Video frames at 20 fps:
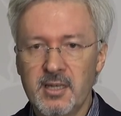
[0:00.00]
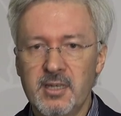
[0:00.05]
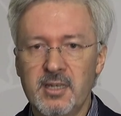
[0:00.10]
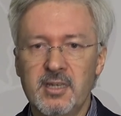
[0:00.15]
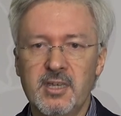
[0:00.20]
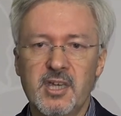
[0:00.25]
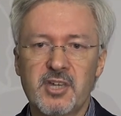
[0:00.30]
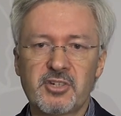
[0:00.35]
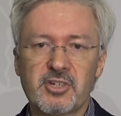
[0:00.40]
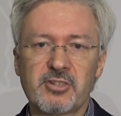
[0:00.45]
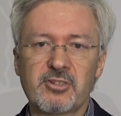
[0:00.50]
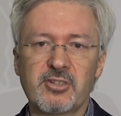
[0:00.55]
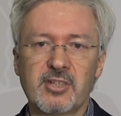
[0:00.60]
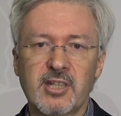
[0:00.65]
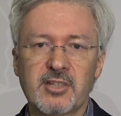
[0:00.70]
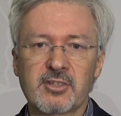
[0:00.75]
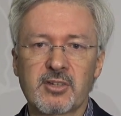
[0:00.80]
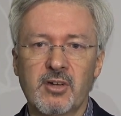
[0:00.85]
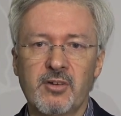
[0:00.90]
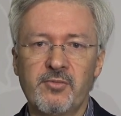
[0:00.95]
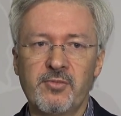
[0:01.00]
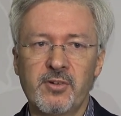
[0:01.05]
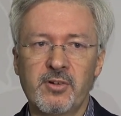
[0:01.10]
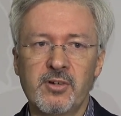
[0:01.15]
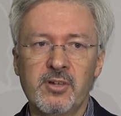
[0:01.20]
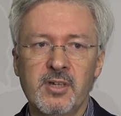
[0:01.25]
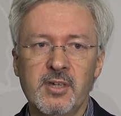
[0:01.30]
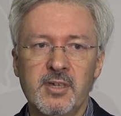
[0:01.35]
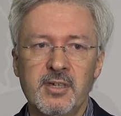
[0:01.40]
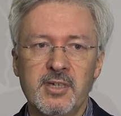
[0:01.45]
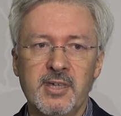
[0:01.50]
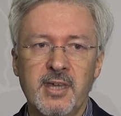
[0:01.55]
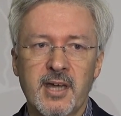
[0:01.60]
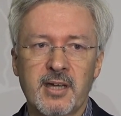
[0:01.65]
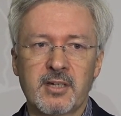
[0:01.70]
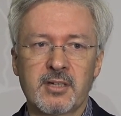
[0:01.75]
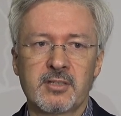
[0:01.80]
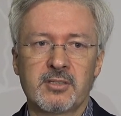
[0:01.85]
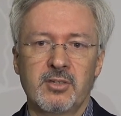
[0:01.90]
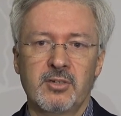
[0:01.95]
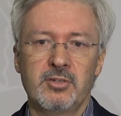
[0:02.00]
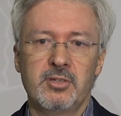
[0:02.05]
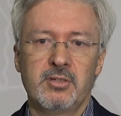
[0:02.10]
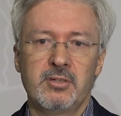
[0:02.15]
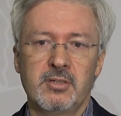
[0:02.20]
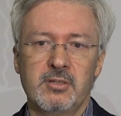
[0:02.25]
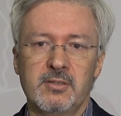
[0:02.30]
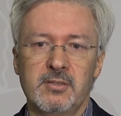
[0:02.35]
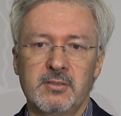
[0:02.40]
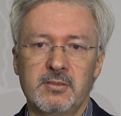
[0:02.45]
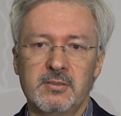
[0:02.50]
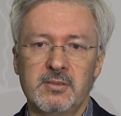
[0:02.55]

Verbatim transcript: i jeszcze dodatkowo jak ktoś e,